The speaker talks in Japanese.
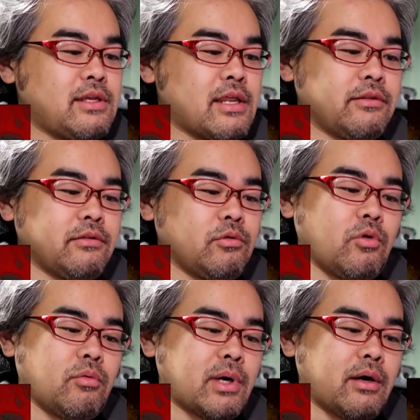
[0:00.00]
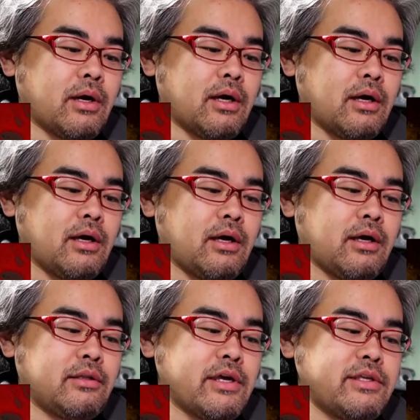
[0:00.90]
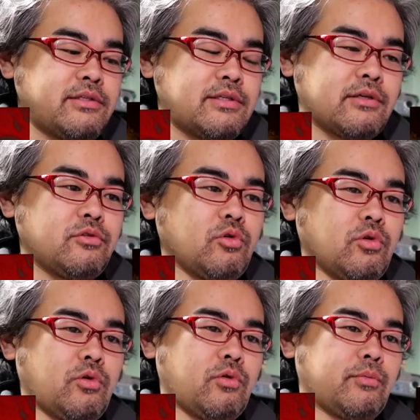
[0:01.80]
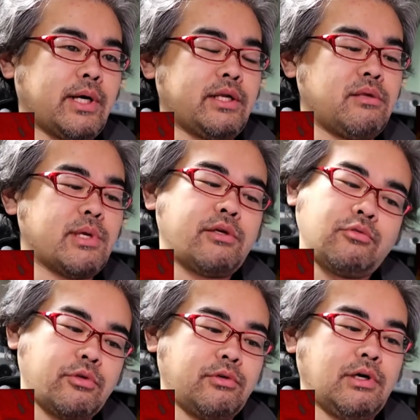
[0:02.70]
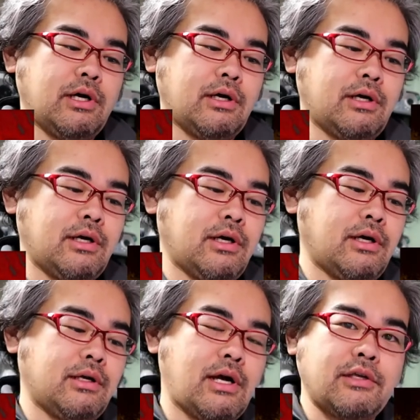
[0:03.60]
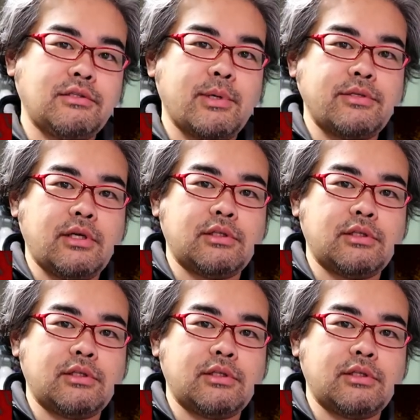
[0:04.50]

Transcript: レンのまあ第1作のまあリメイクというかが発売さ